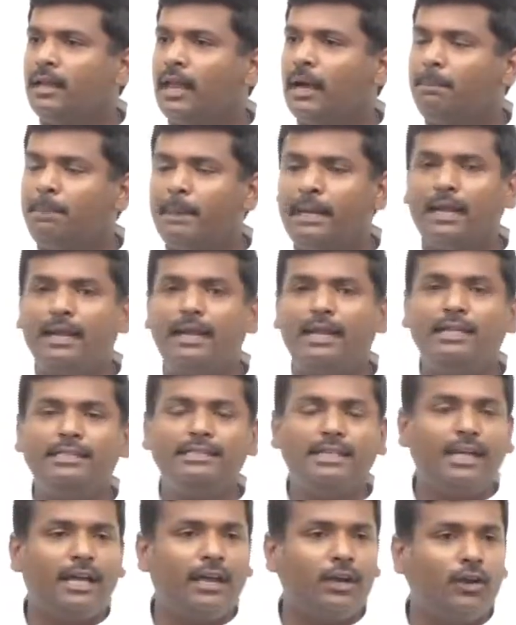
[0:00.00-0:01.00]
నా పిల్లల్ని
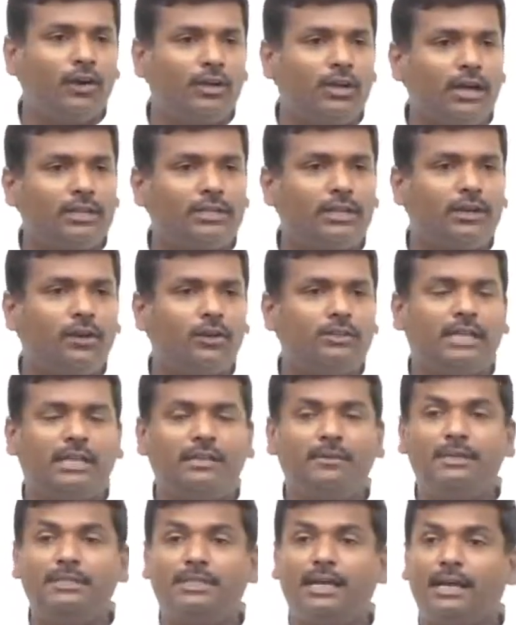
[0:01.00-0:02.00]
ఇంజనీర్లో డాక్టర్లో
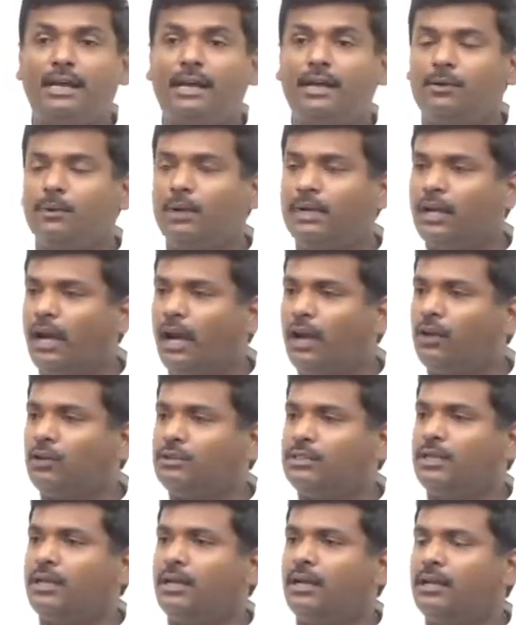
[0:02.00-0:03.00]
చదివించాలనేటువంటి
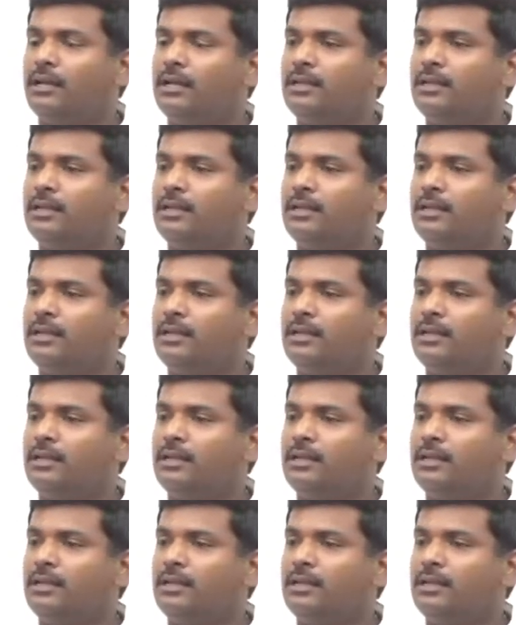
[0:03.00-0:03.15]
ఆలోచన